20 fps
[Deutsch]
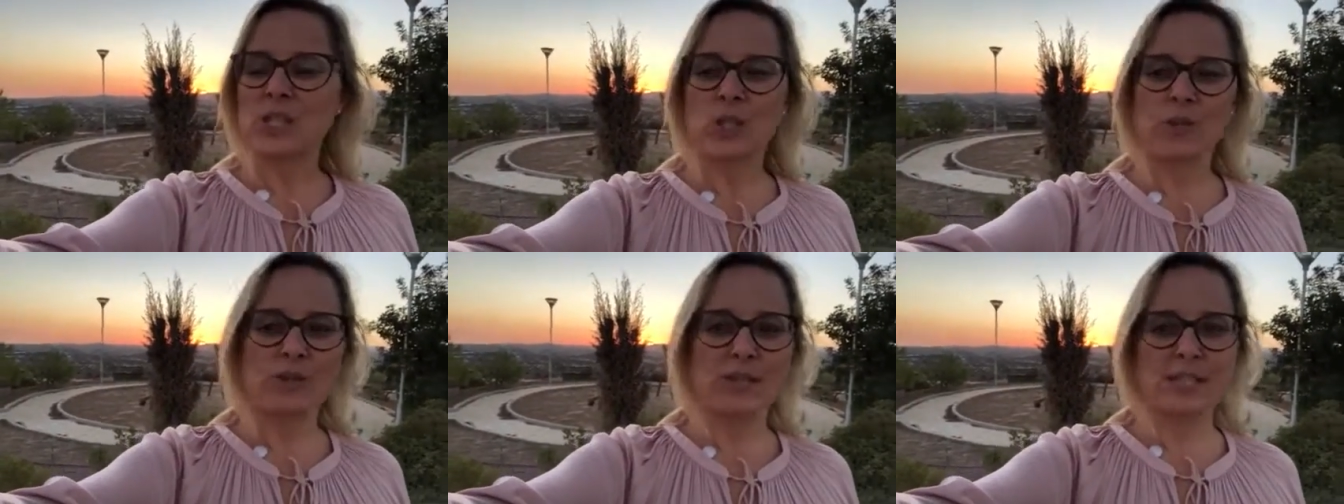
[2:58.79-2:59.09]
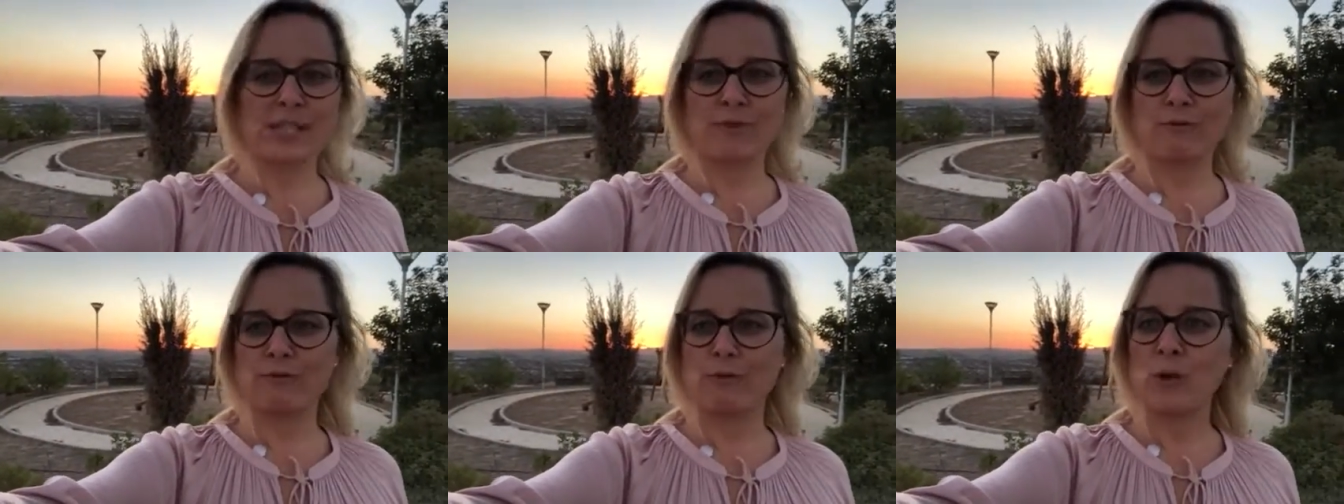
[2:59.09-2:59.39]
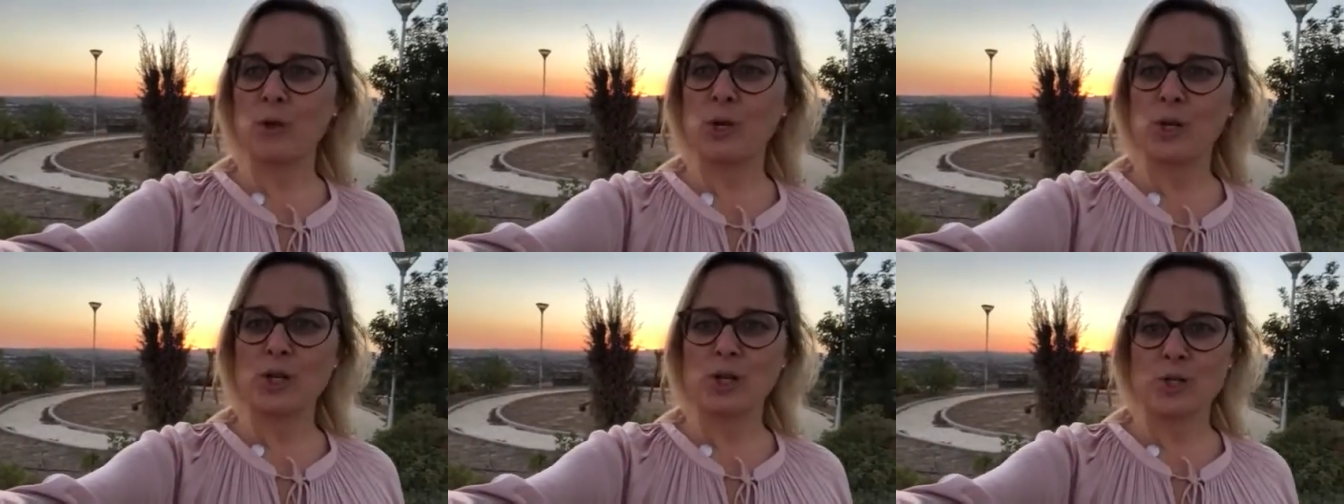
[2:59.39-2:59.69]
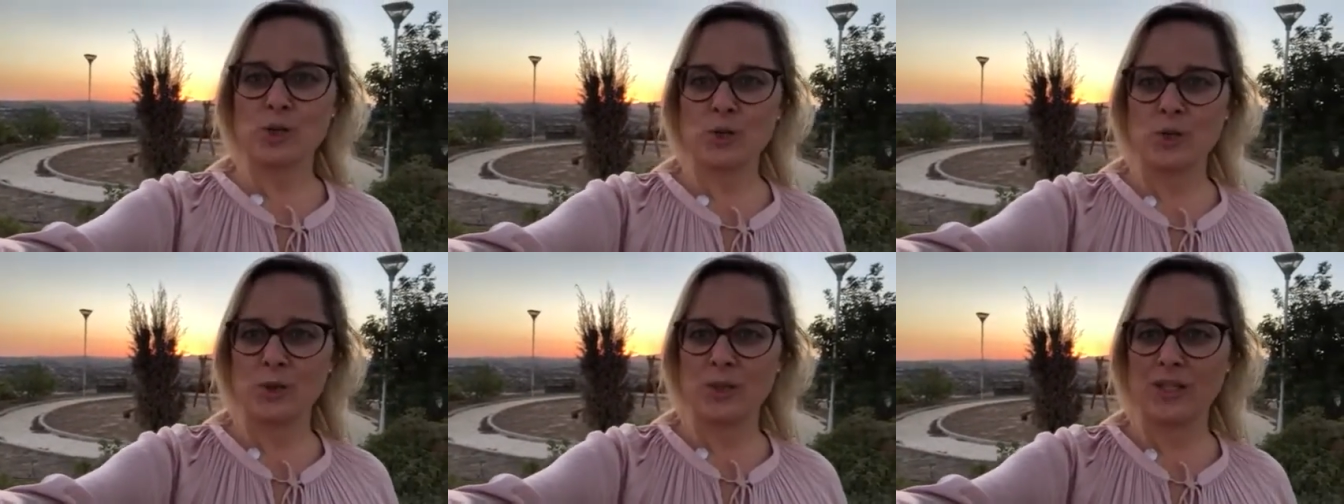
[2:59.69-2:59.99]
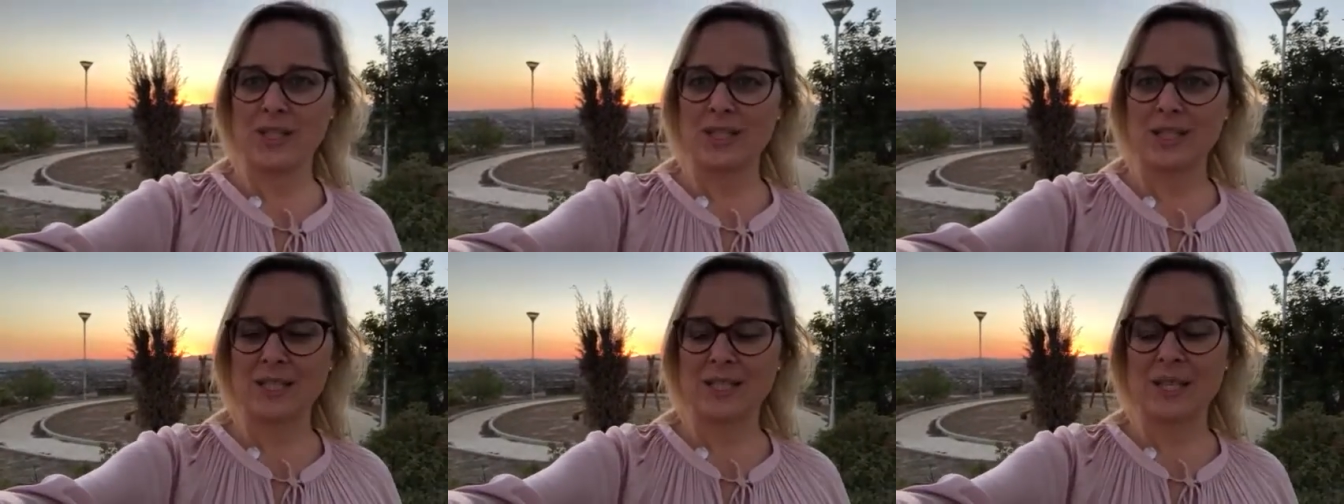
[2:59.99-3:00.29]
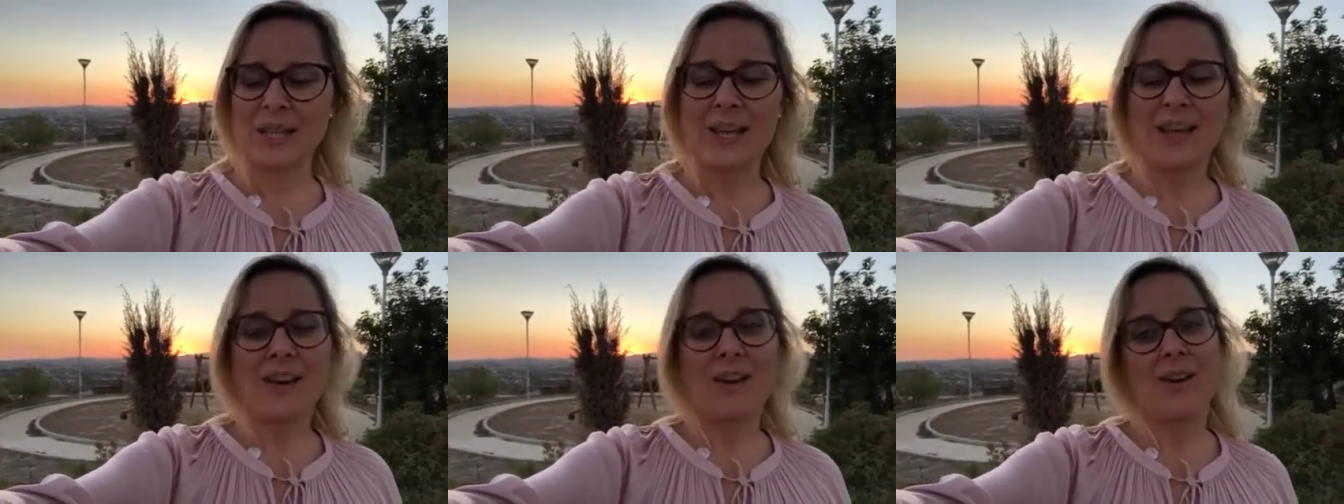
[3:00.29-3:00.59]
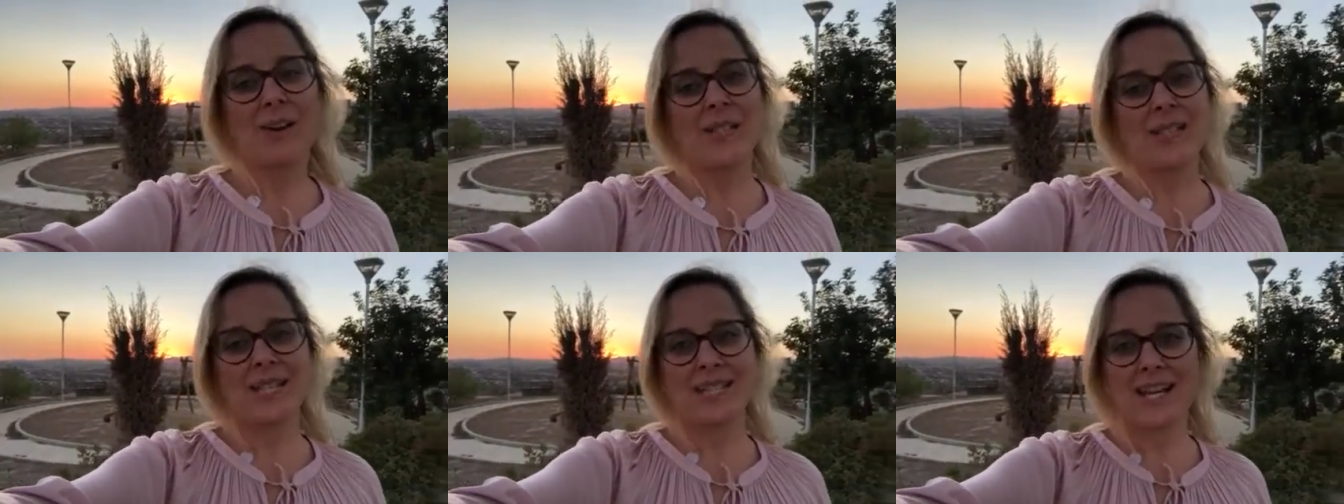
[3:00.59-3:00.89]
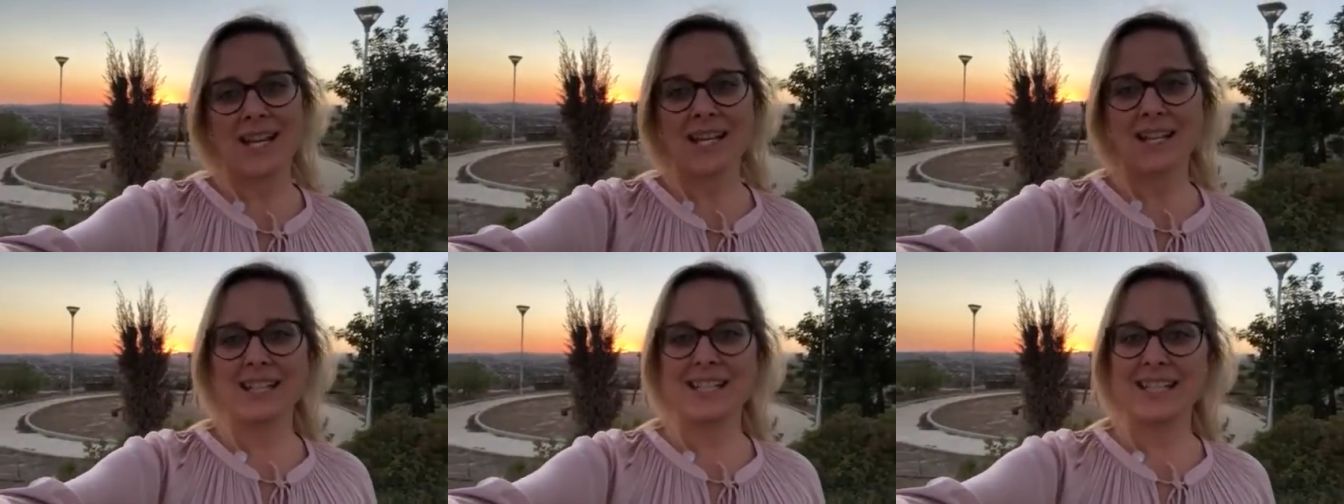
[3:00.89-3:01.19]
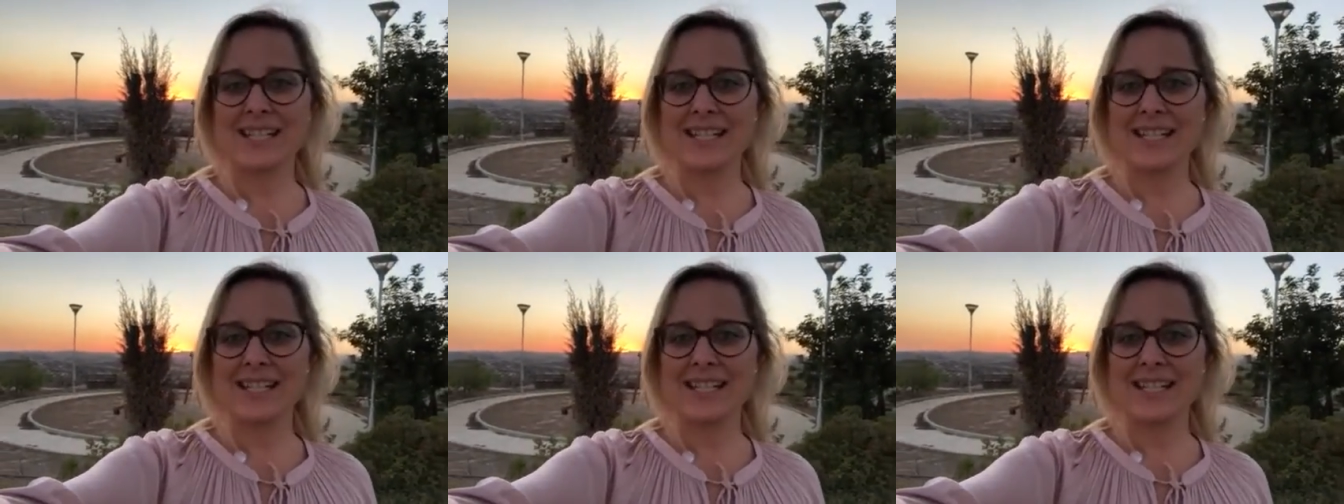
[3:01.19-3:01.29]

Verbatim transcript: so was Wunderschönes. Und ich danke